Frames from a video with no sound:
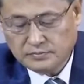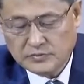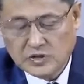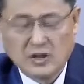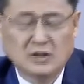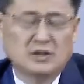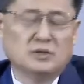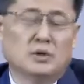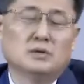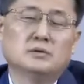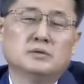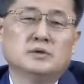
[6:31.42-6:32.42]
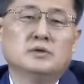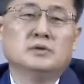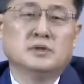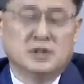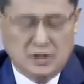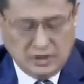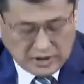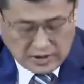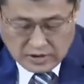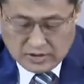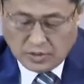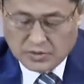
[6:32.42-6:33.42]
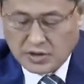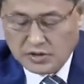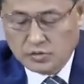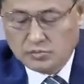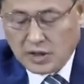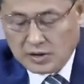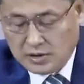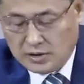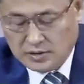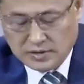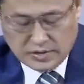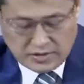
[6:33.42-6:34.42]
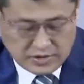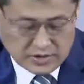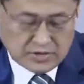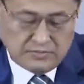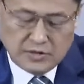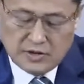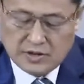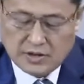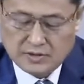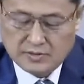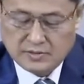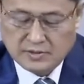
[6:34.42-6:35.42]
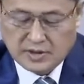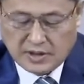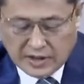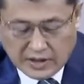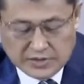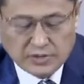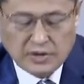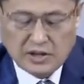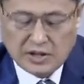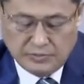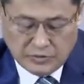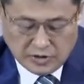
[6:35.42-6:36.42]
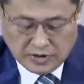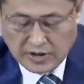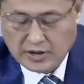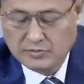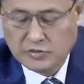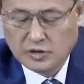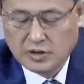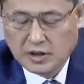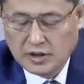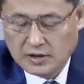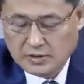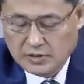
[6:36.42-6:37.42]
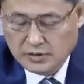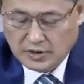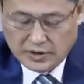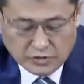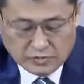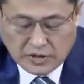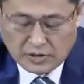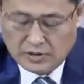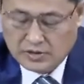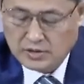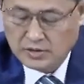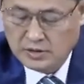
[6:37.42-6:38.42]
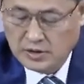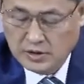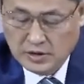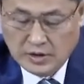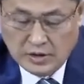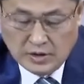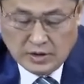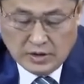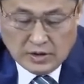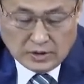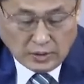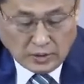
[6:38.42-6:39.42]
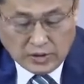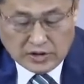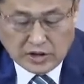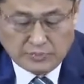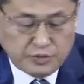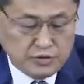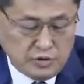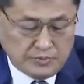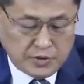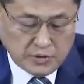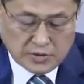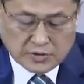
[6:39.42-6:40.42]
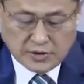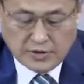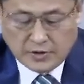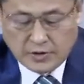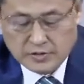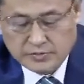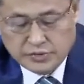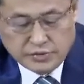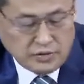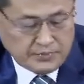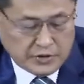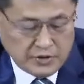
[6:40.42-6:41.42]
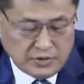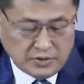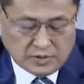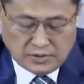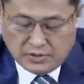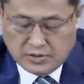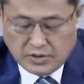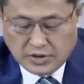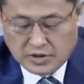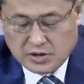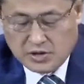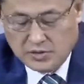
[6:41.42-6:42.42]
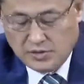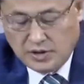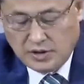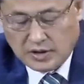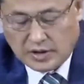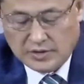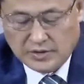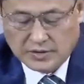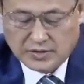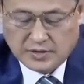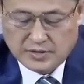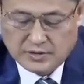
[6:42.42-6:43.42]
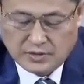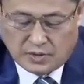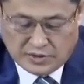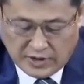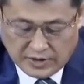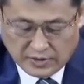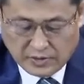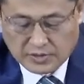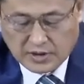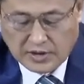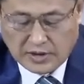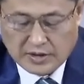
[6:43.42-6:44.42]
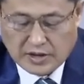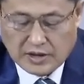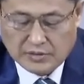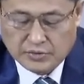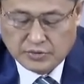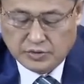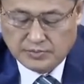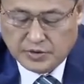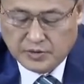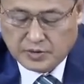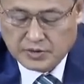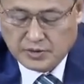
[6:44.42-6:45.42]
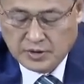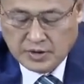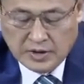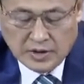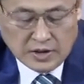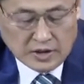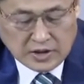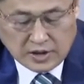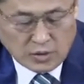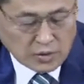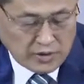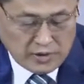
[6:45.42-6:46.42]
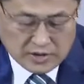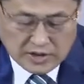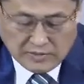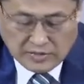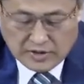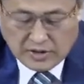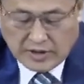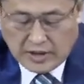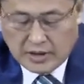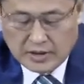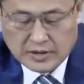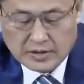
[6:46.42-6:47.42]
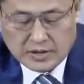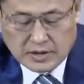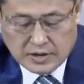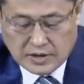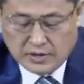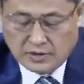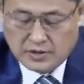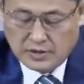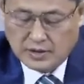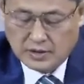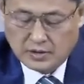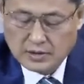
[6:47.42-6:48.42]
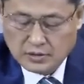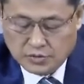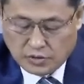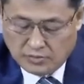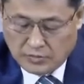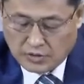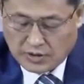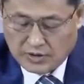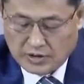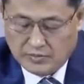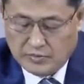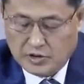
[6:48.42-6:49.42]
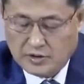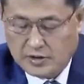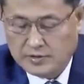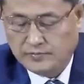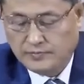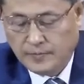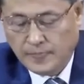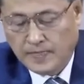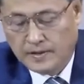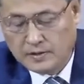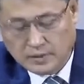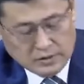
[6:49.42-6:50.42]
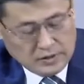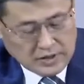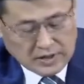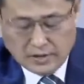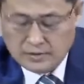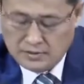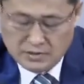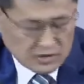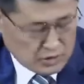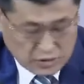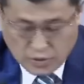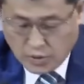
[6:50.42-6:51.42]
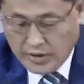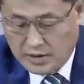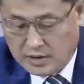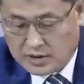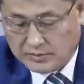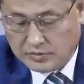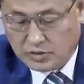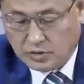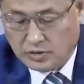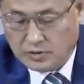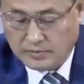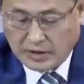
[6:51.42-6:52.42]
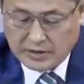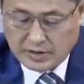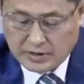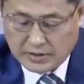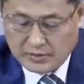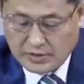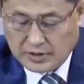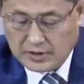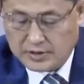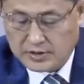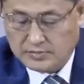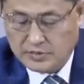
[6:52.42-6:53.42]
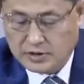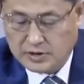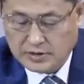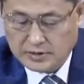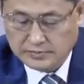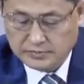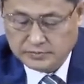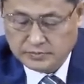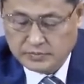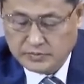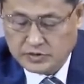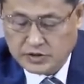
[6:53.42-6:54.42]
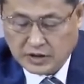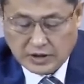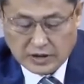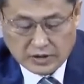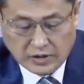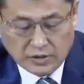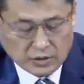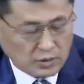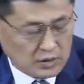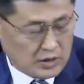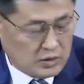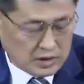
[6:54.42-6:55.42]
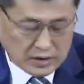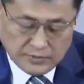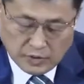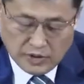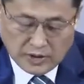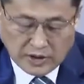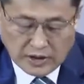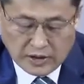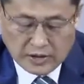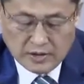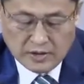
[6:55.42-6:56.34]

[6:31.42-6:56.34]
자, 그리고 이제 그곳에 음막을 지었습니다. 아주 그냥 힘들게 힘들게 음막을 지또 이제 불을 피웠어요. 불을 피우는 것도 그렇게 쉬운 일이 아니었어요. 고생 고생하다가 불을 피워서 이제 고기를 잡아다가 어떻게 요 구워 먹게 됩니다. 어느 날 조개를 잡으러 바닷가로 나갔습니다. 자, 그리고 돌아와 보니까